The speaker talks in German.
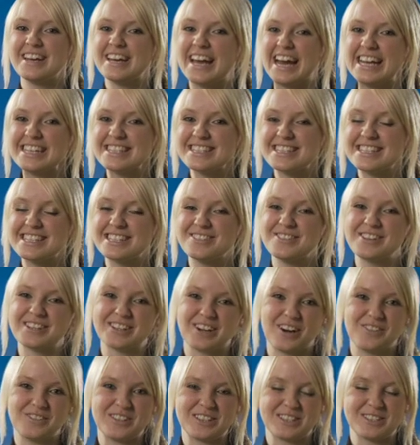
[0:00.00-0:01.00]
Herzlich
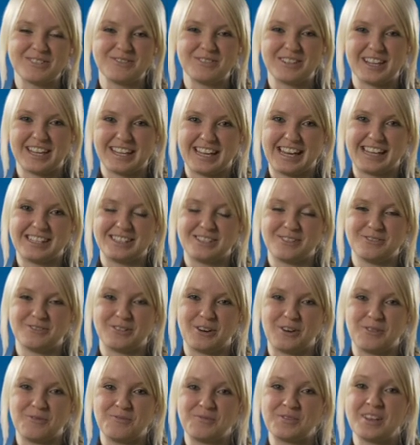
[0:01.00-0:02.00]
willkommen zu Planei
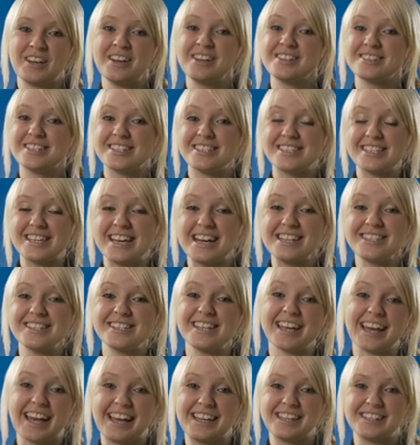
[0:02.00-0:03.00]
TV. Das
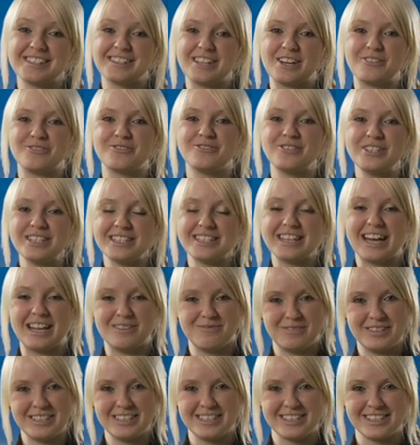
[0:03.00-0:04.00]
erste Rennen der FIS
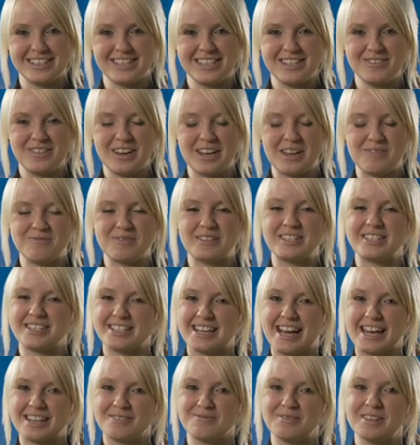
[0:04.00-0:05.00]
Alpinen Ski-WM in
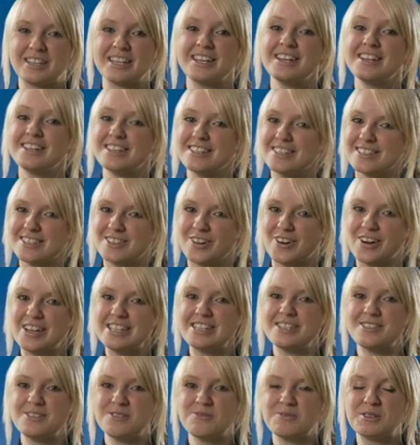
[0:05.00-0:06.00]
Schladming ist
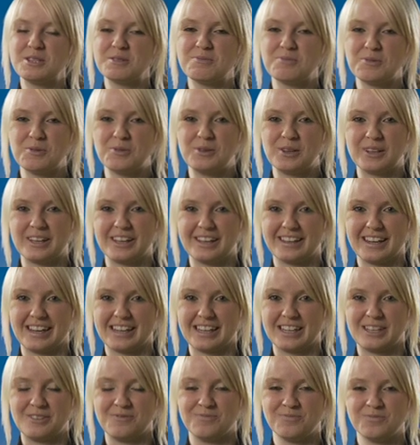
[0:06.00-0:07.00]
heute über die Bühne
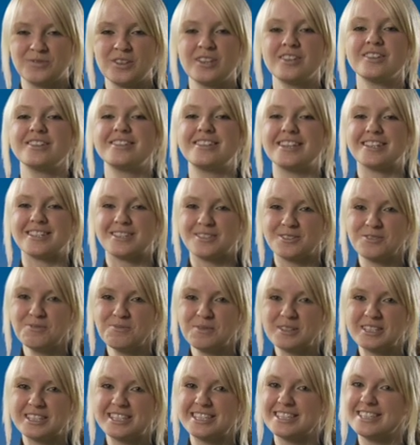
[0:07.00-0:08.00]
gegangen. Der
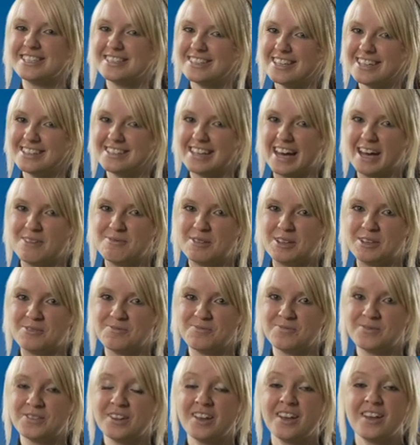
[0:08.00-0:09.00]
Super-G der Damen.
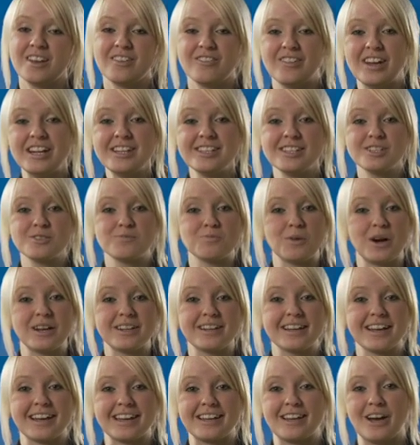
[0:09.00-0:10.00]
Welche
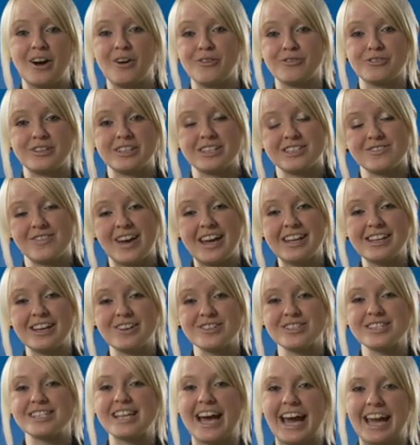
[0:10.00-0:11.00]
Sportlerin auf der
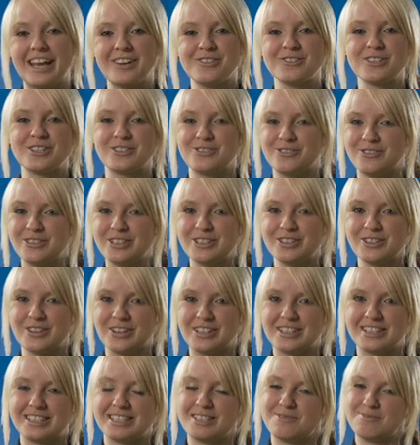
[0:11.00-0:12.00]

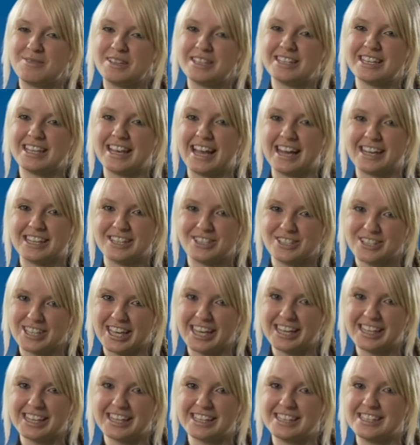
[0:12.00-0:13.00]
2194 Meter langen
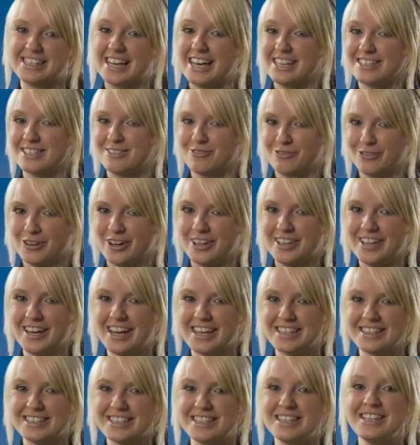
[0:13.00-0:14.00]
Strecke die Nase vorne
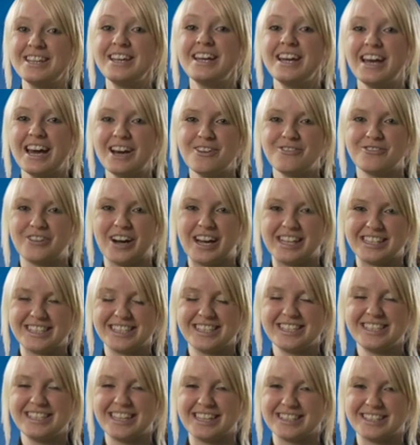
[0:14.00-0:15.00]
hatte, erfahren
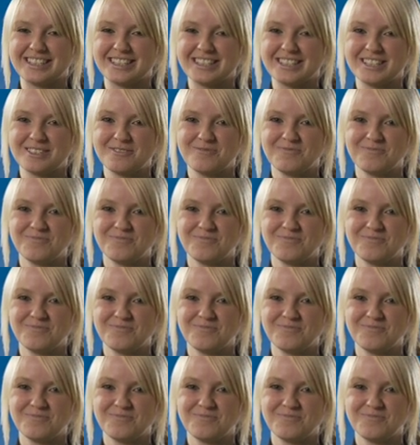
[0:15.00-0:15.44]
Sie jetzt.